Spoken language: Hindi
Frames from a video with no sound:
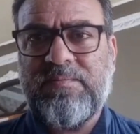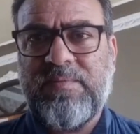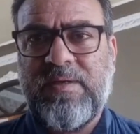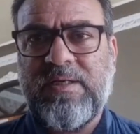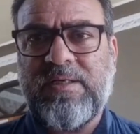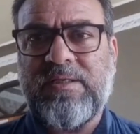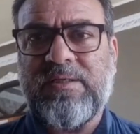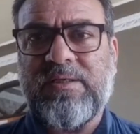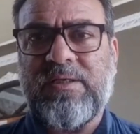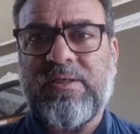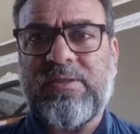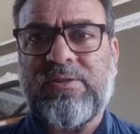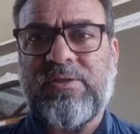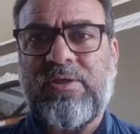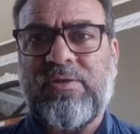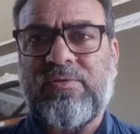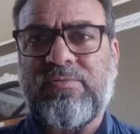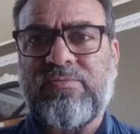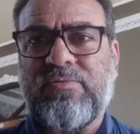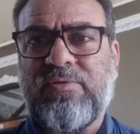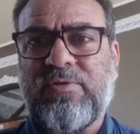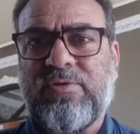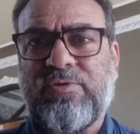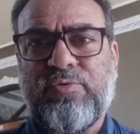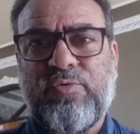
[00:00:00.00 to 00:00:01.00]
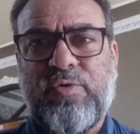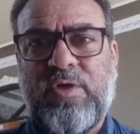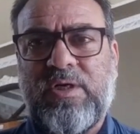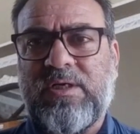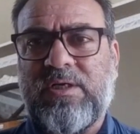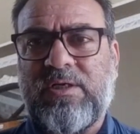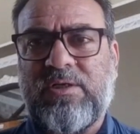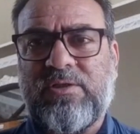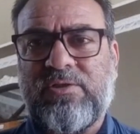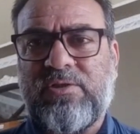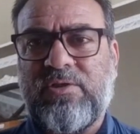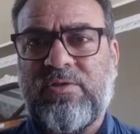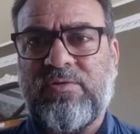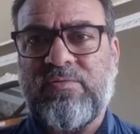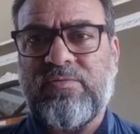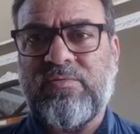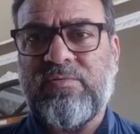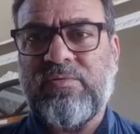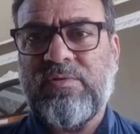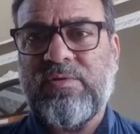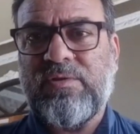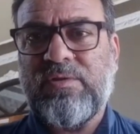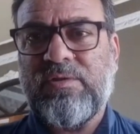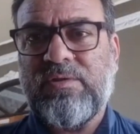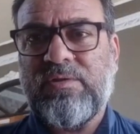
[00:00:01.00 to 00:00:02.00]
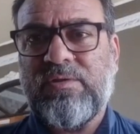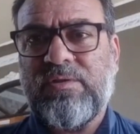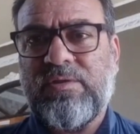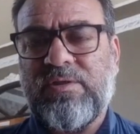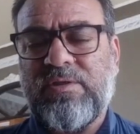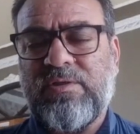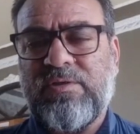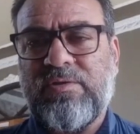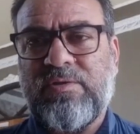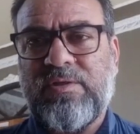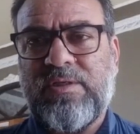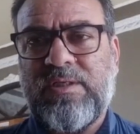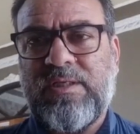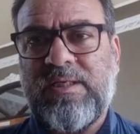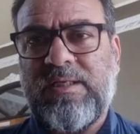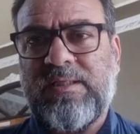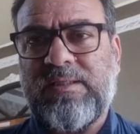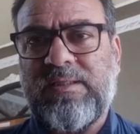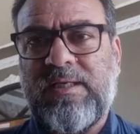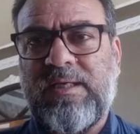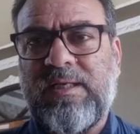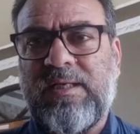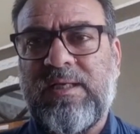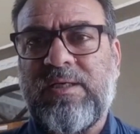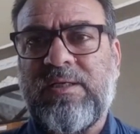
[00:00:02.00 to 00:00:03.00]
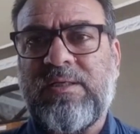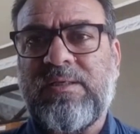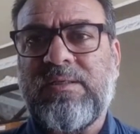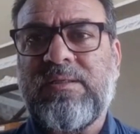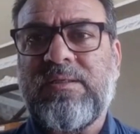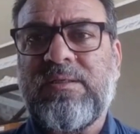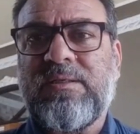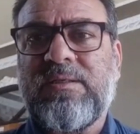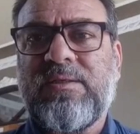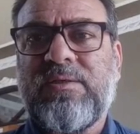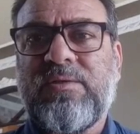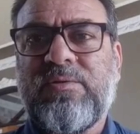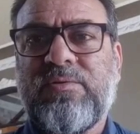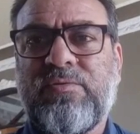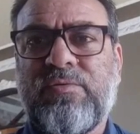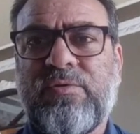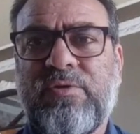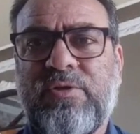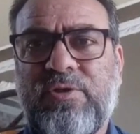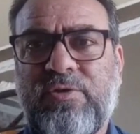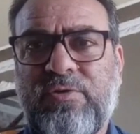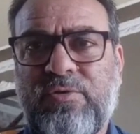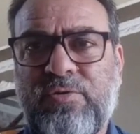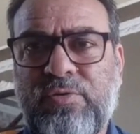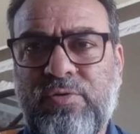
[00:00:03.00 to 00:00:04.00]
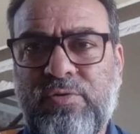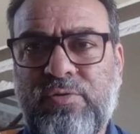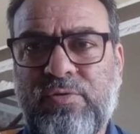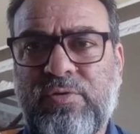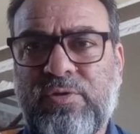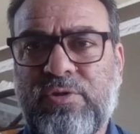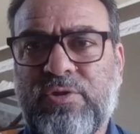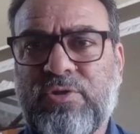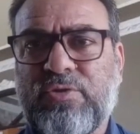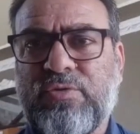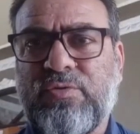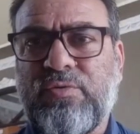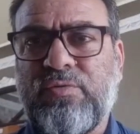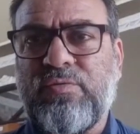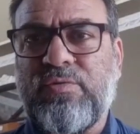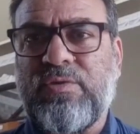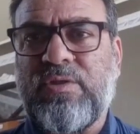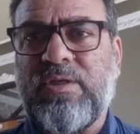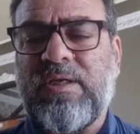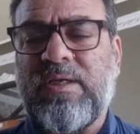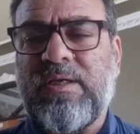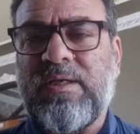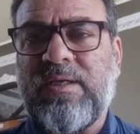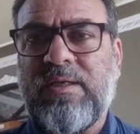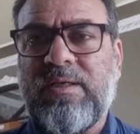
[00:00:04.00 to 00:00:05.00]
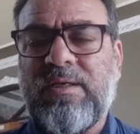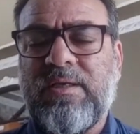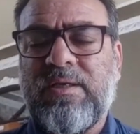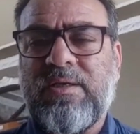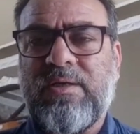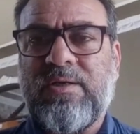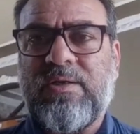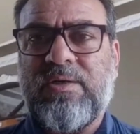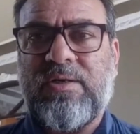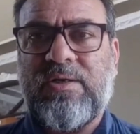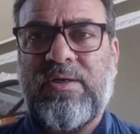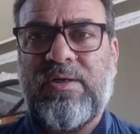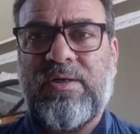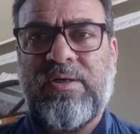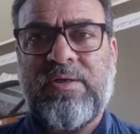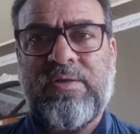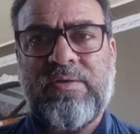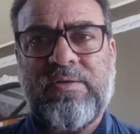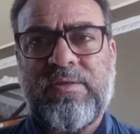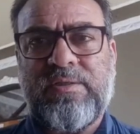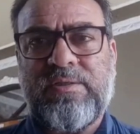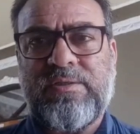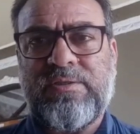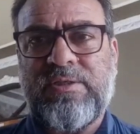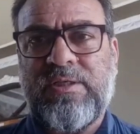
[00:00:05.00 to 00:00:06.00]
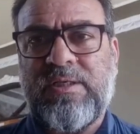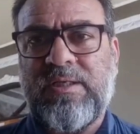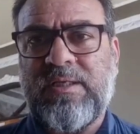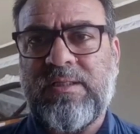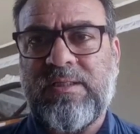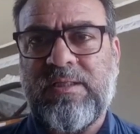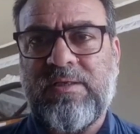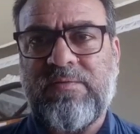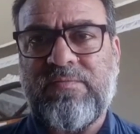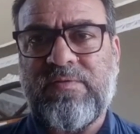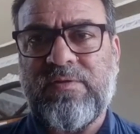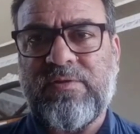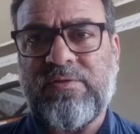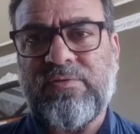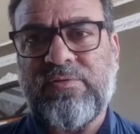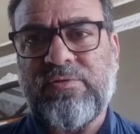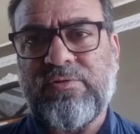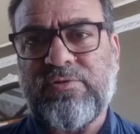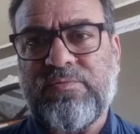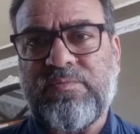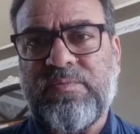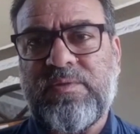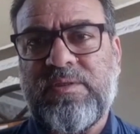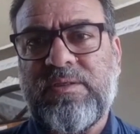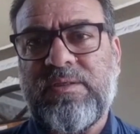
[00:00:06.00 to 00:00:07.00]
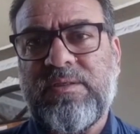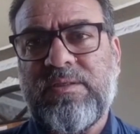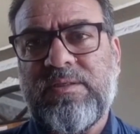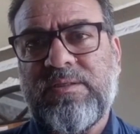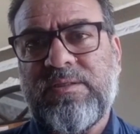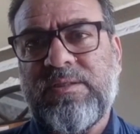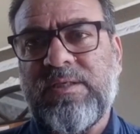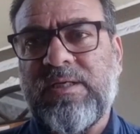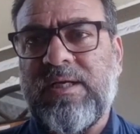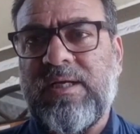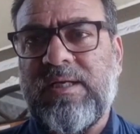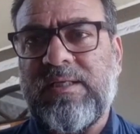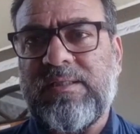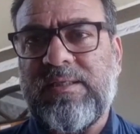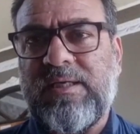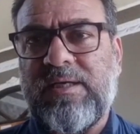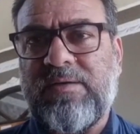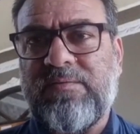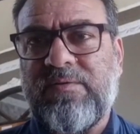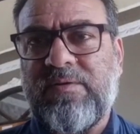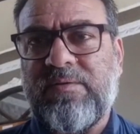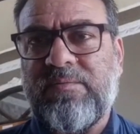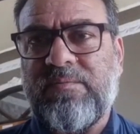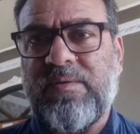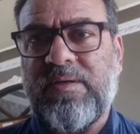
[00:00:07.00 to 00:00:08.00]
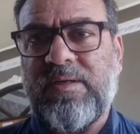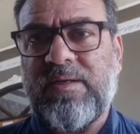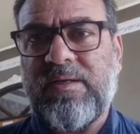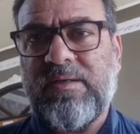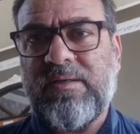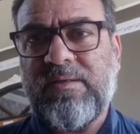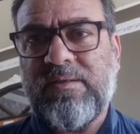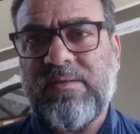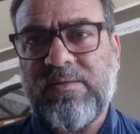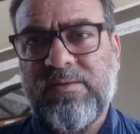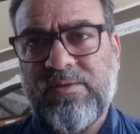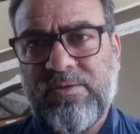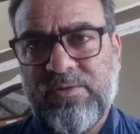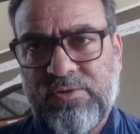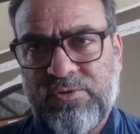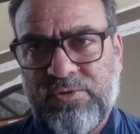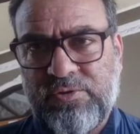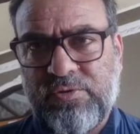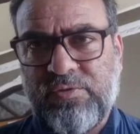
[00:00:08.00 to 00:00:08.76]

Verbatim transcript: भेंट करता हूँ और दुआ करता हूँ कि अल्लाह ताला उनकी रूह को सुकून दे और जन्नत फिरदौस में जगह अदा फरमाए